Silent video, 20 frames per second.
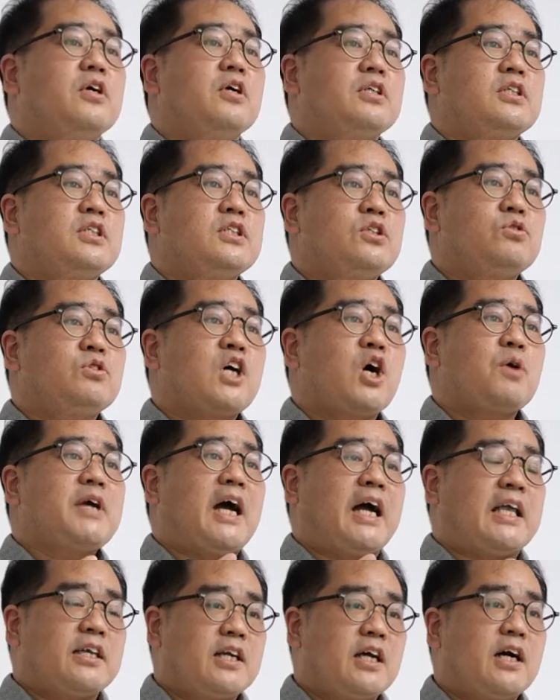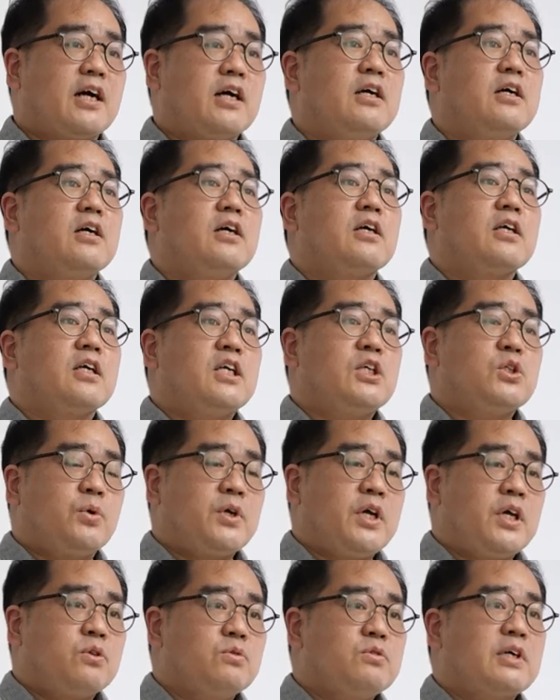신규 사업이 아니라
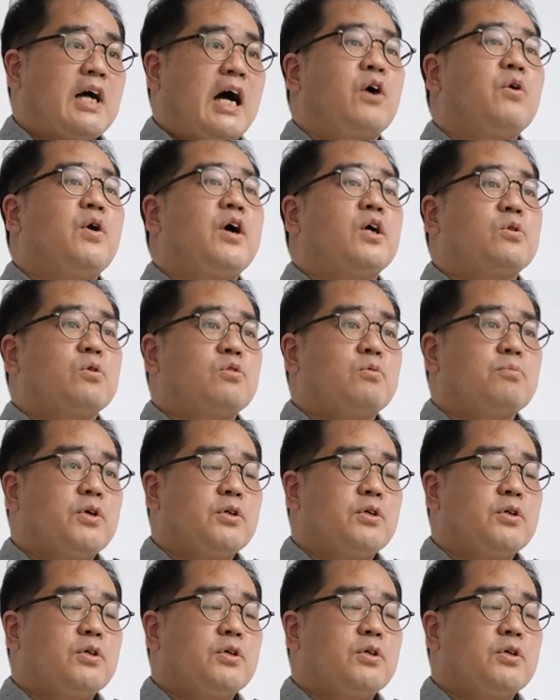기존에도 과거에도